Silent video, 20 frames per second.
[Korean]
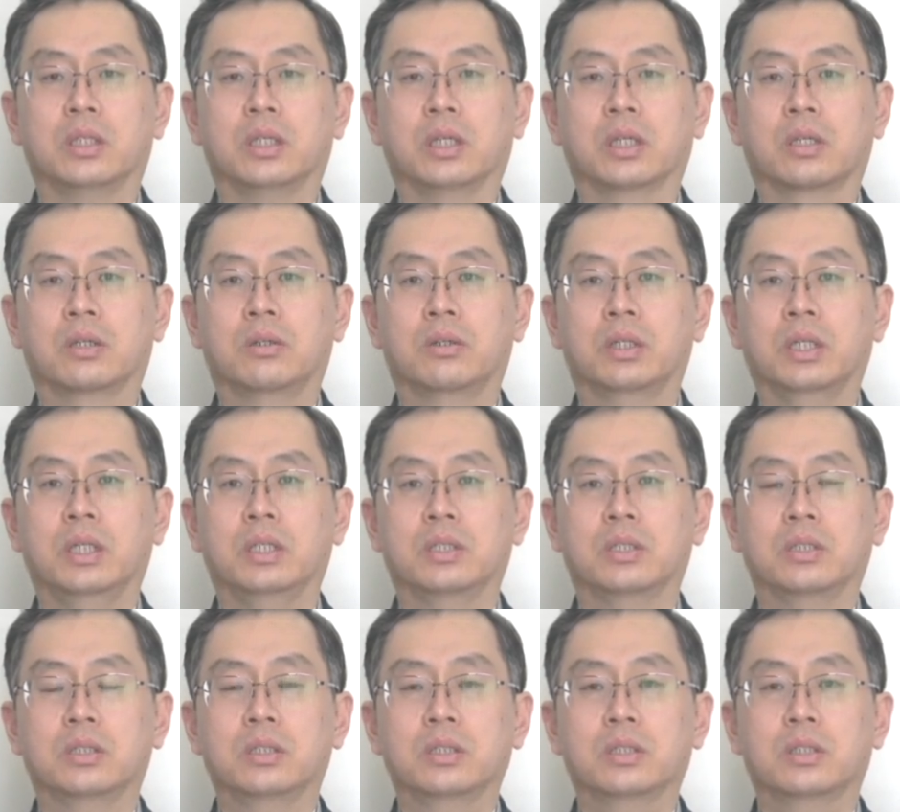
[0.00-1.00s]

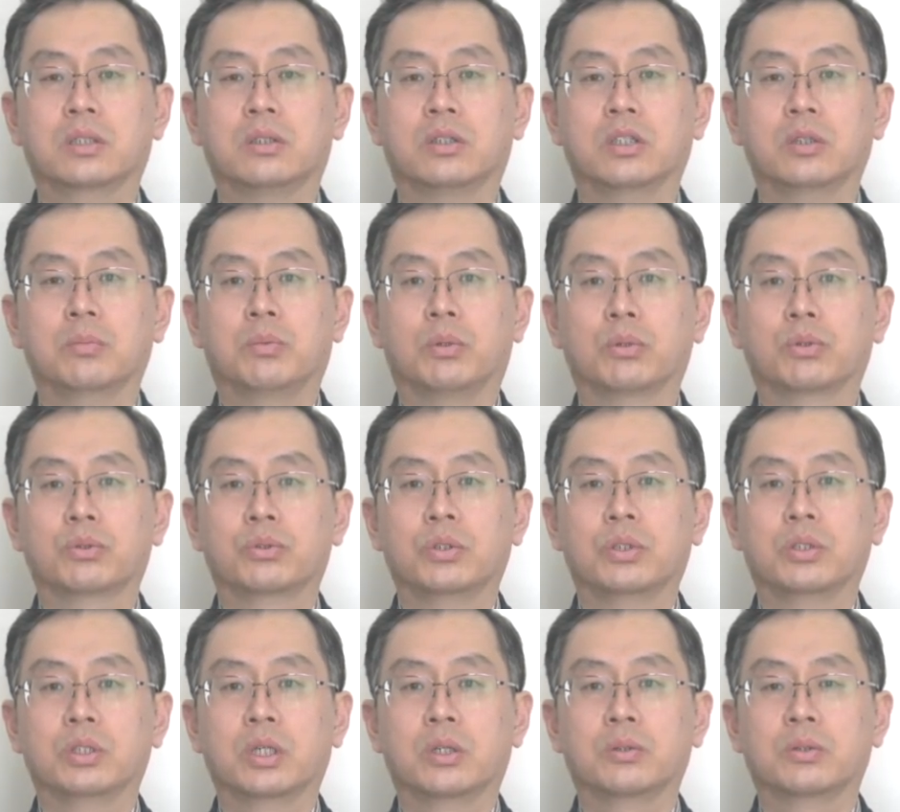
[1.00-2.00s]
accolade는 거의 복수
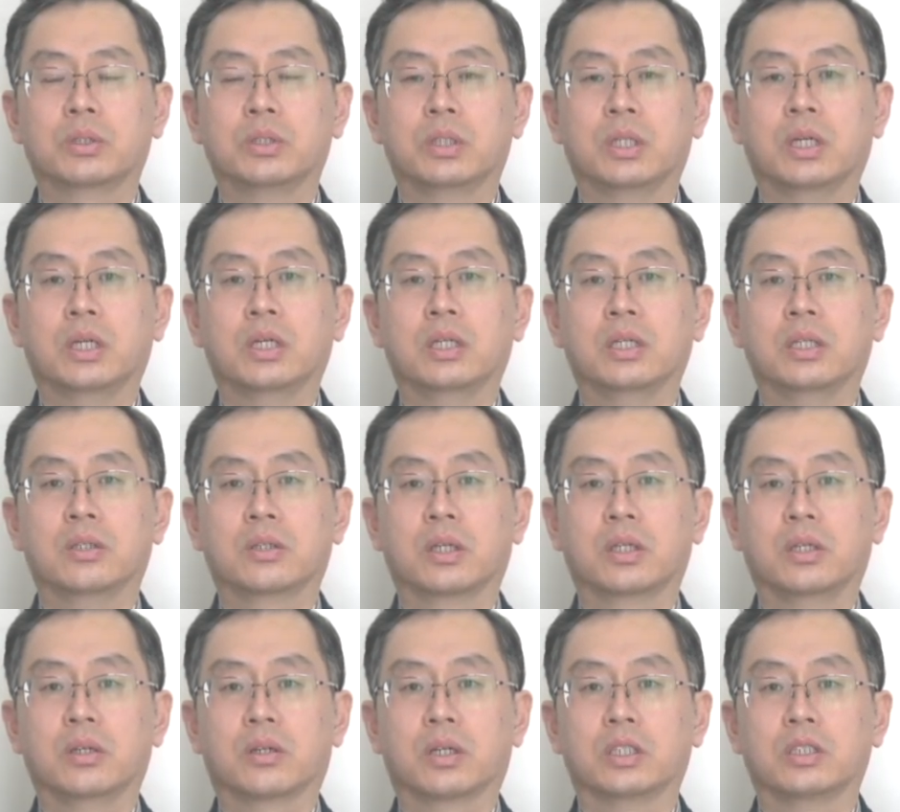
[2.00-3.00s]
형태로 쓴다. 이렇게
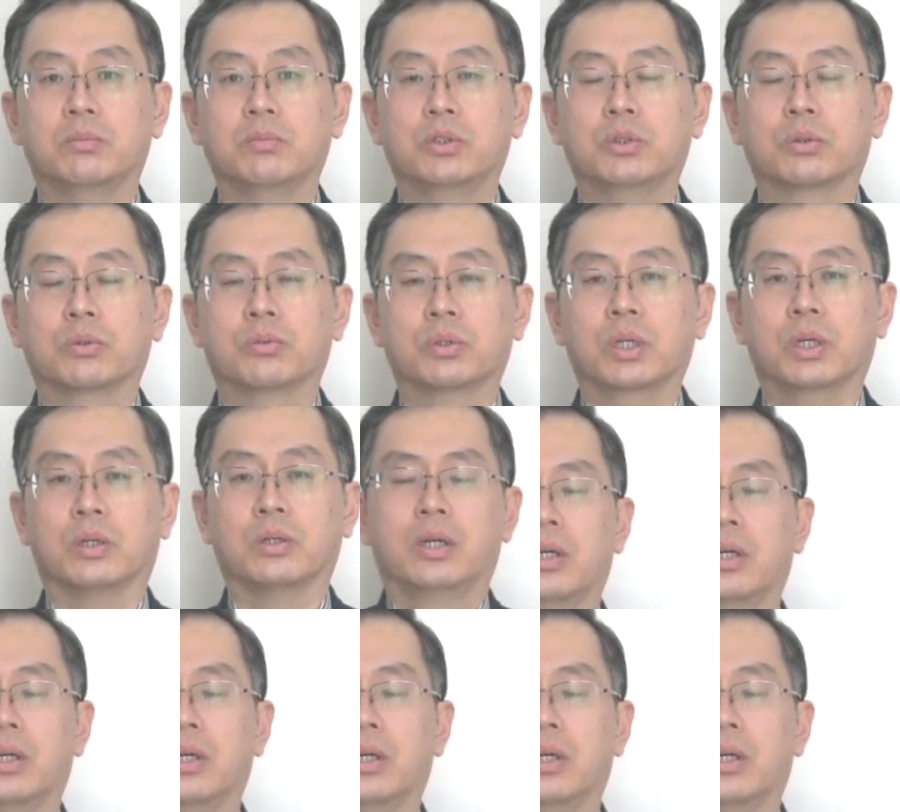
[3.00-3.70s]
기억하시면 좋고요.